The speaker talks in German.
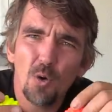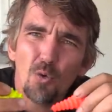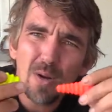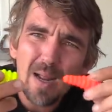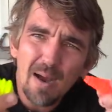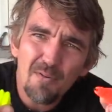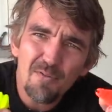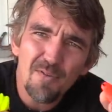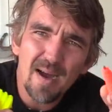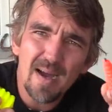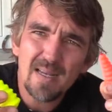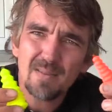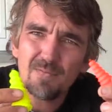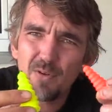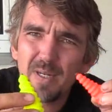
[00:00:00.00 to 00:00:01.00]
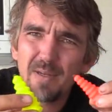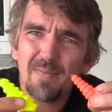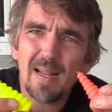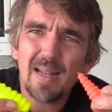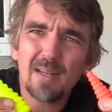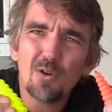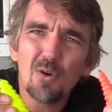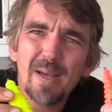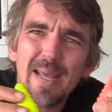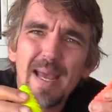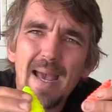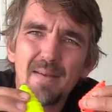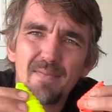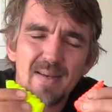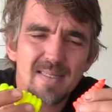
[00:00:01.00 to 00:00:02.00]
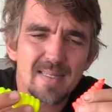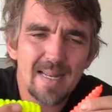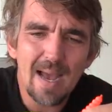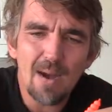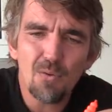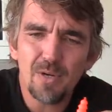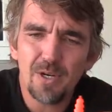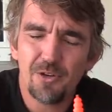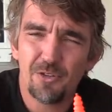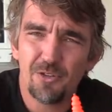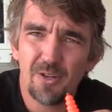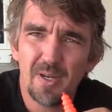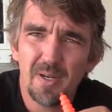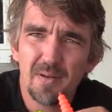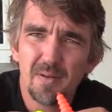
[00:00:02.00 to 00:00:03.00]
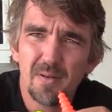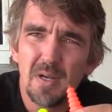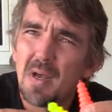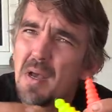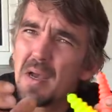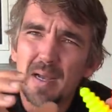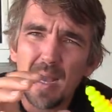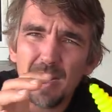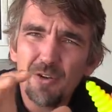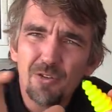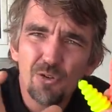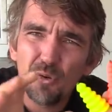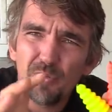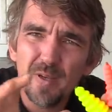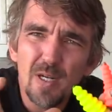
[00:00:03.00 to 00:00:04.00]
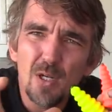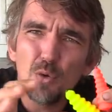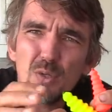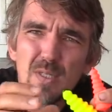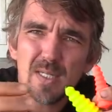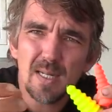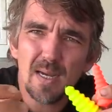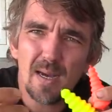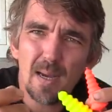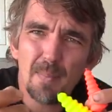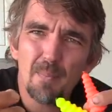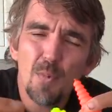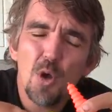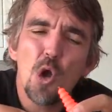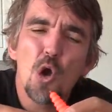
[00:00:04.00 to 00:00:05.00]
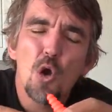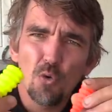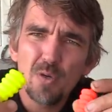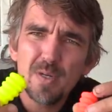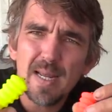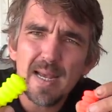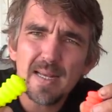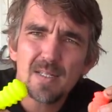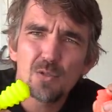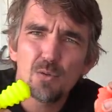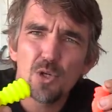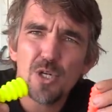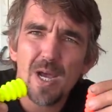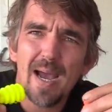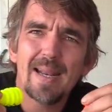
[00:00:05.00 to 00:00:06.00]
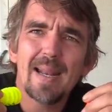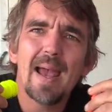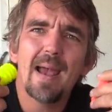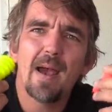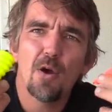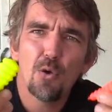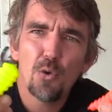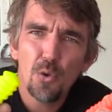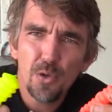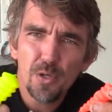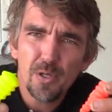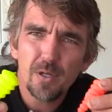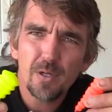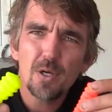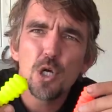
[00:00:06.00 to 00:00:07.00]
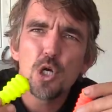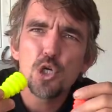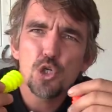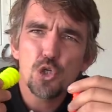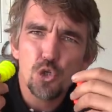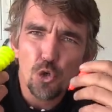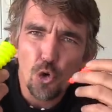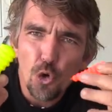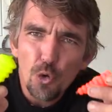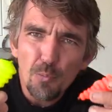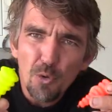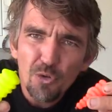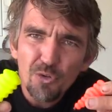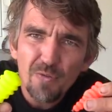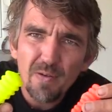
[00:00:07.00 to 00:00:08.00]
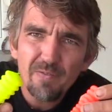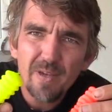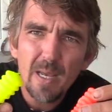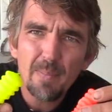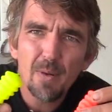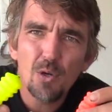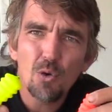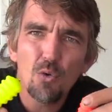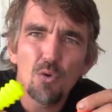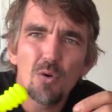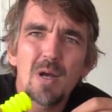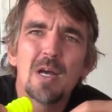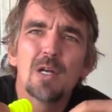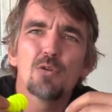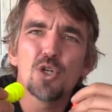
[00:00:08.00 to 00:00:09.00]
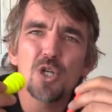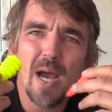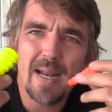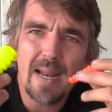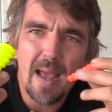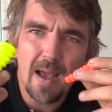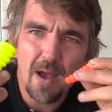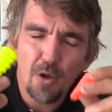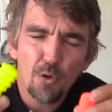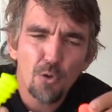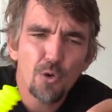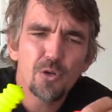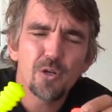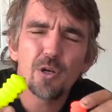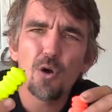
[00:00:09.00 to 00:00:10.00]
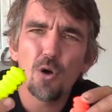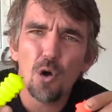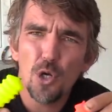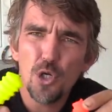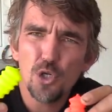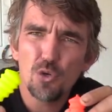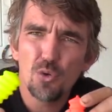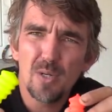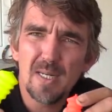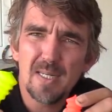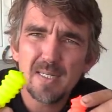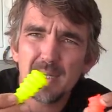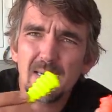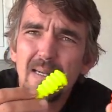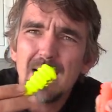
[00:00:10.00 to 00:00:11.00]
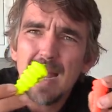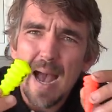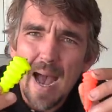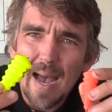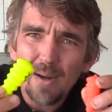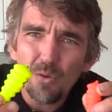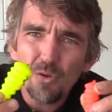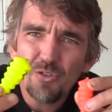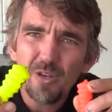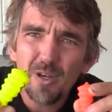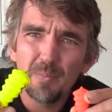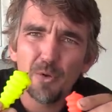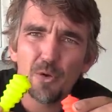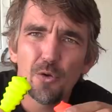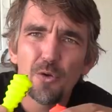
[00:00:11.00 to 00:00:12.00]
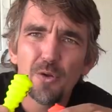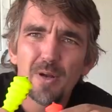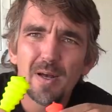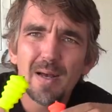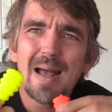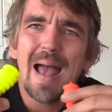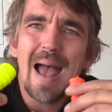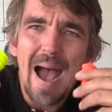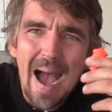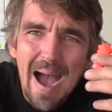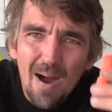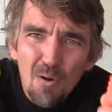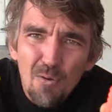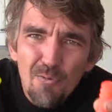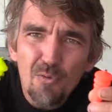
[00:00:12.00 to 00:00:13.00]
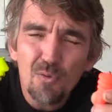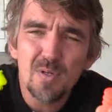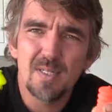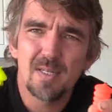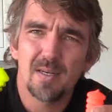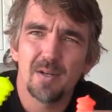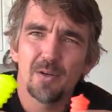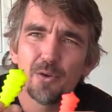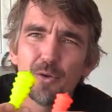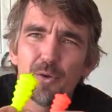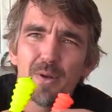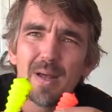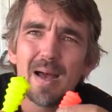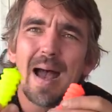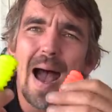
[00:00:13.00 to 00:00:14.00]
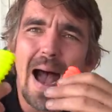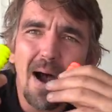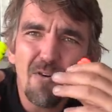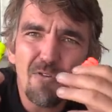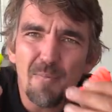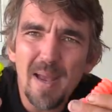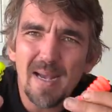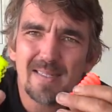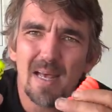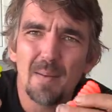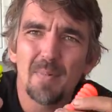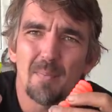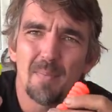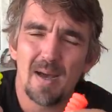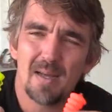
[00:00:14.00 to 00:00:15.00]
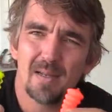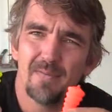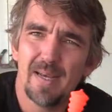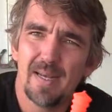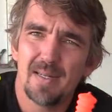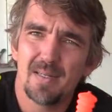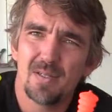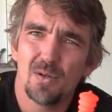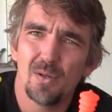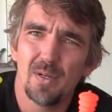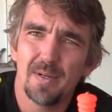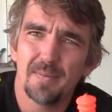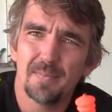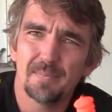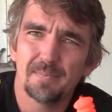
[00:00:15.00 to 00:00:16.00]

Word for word: Oder auf Phasen, wo die Waller doch eher etwas launisch sind, gar nicht so viel Lust haben und erst durch eine erhöhte Strömungsverwirbelung, durch eine erhöhte Geräuschkulisse an unseren Köder, auf unseren Köder aufmerksam gemacht werden sollen.